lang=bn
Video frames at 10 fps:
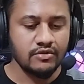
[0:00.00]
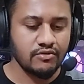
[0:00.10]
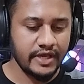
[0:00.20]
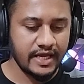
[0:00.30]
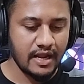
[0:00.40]

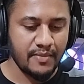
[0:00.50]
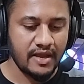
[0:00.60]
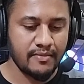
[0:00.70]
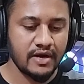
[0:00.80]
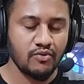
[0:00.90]
তো এখানে আমি
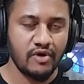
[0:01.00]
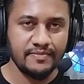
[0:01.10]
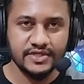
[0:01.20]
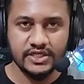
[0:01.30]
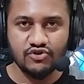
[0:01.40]
আমার
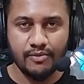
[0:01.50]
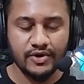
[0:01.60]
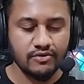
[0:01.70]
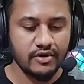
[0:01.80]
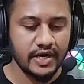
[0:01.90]
ওয়েবসাইটটি
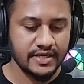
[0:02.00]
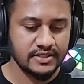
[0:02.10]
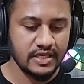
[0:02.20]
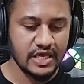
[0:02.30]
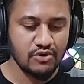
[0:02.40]
ওপেন করে
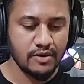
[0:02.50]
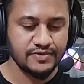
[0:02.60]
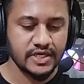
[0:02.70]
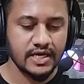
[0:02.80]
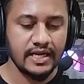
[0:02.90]
রাখছি এই
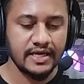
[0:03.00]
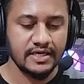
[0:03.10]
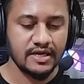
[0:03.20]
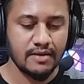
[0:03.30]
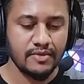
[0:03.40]
ওয়েবসাইটের
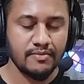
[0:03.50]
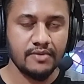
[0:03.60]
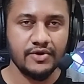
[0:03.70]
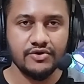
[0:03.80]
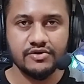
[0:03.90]
লিঙ্কটি আমি
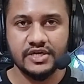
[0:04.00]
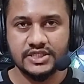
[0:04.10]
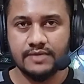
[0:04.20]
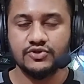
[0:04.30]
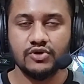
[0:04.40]
আমার ভিডিও
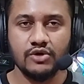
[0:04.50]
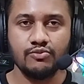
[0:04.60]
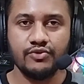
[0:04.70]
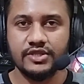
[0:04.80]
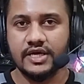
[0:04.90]
ডেসক্রিপশনে
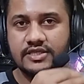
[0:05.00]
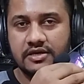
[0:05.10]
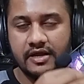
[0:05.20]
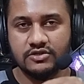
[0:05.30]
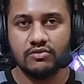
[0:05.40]
উপরের দিকে যে
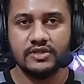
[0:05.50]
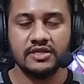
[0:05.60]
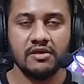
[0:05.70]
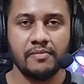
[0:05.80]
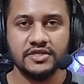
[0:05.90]
ট্যাক্সগুলো
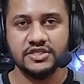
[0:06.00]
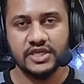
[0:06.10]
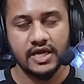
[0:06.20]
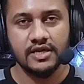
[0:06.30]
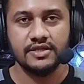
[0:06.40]
দেখতে পাচ্ছেন
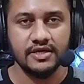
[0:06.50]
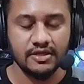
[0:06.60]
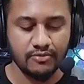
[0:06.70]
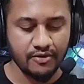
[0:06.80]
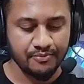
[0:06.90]
সেখানে দিয়ে
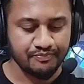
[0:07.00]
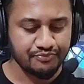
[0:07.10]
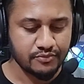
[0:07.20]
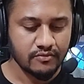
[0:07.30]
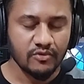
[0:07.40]
দিব
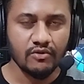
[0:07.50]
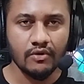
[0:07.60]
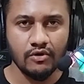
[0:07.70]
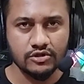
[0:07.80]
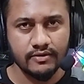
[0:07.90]

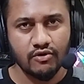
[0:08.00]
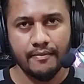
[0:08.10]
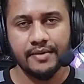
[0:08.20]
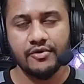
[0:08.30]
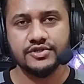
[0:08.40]
অথবা
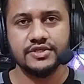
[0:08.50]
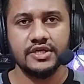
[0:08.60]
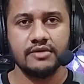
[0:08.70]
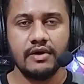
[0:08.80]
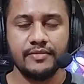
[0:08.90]
কমেন্ট বক্সে
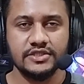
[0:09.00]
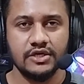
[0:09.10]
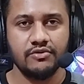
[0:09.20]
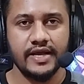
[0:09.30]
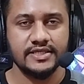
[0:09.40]
দিয়ে দেবো আপনি
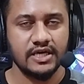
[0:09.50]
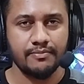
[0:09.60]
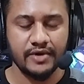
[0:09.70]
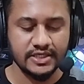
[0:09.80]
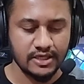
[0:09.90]
যে কোনো এক
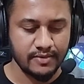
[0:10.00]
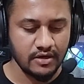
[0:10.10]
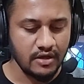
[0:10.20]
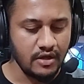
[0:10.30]
জায়গায় পেয়ে যাবেন